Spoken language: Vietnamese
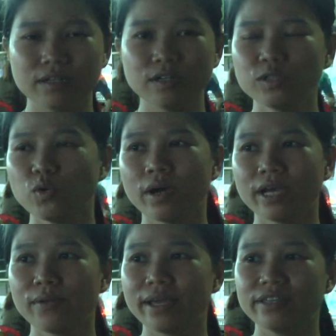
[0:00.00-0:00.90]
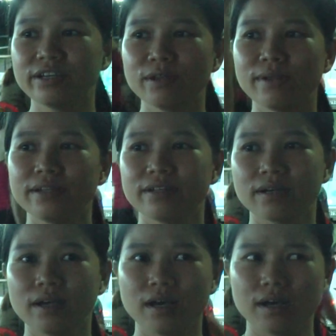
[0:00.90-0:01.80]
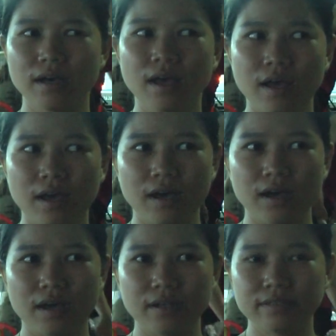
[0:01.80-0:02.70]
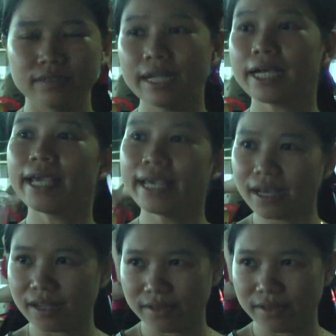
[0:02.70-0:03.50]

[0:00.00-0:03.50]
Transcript: ưa chuộng cái loại những cái loại nước à, à, trái cây á.